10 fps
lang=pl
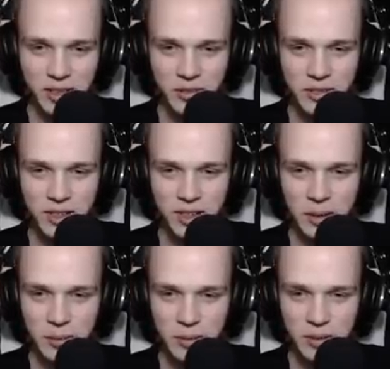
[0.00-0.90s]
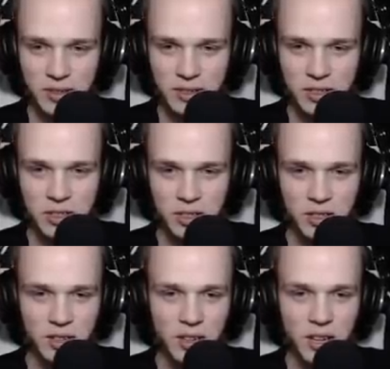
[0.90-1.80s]
te wszystkie itemy z mojej ze
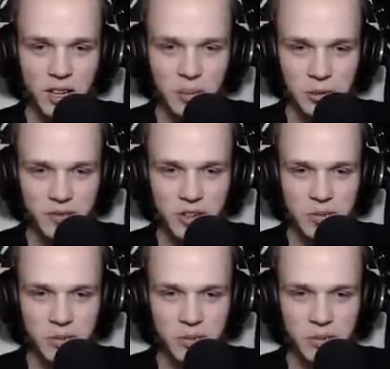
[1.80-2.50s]
skrzynki. Może wejdźmy